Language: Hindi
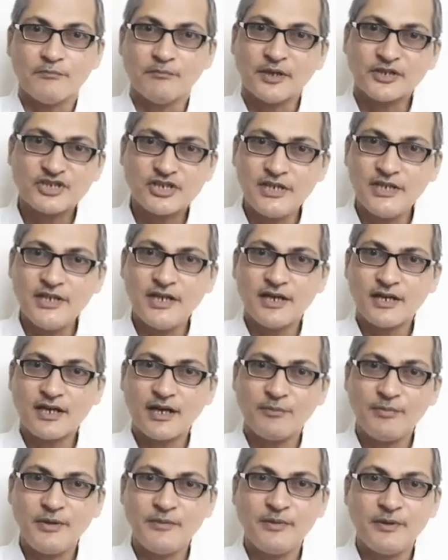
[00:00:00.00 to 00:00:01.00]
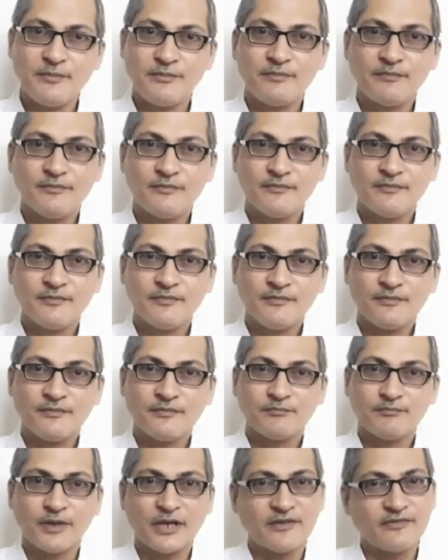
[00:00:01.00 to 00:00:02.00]
मछलियां कभी भी
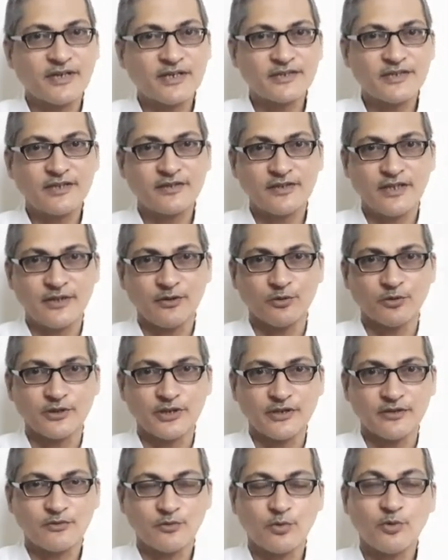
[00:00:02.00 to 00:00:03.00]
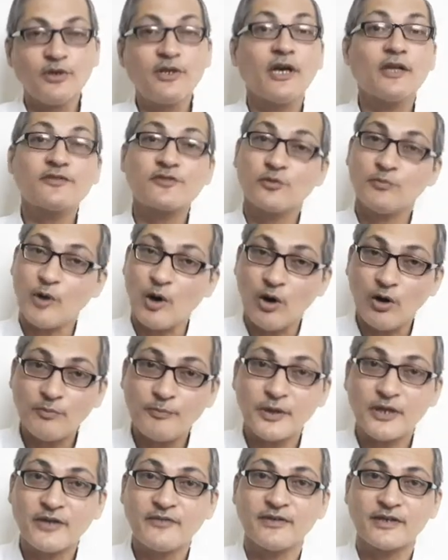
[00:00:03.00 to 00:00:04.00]
परिवर्तित नहीं होती उनका स्वभाव
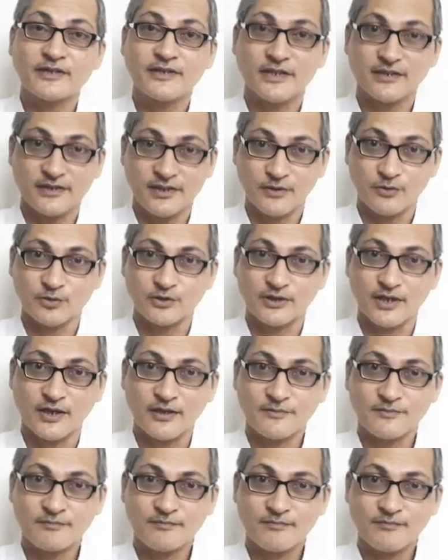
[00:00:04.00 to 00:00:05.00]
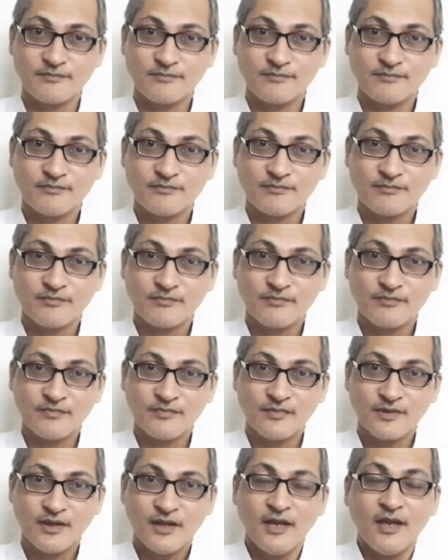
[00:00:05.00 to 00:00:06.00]
परिवर्तित नहीं
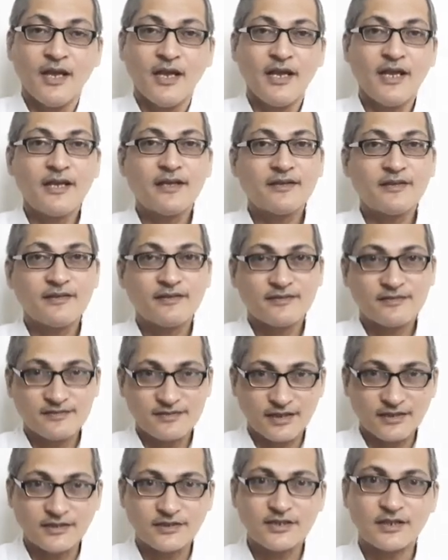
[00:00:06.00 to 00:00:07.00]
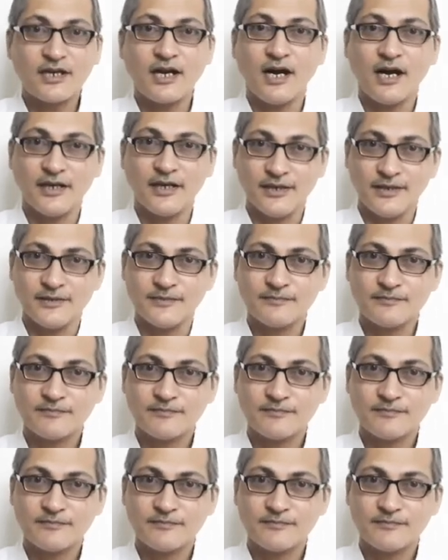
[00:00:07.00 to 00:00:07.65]
होता एक सत्य कहानी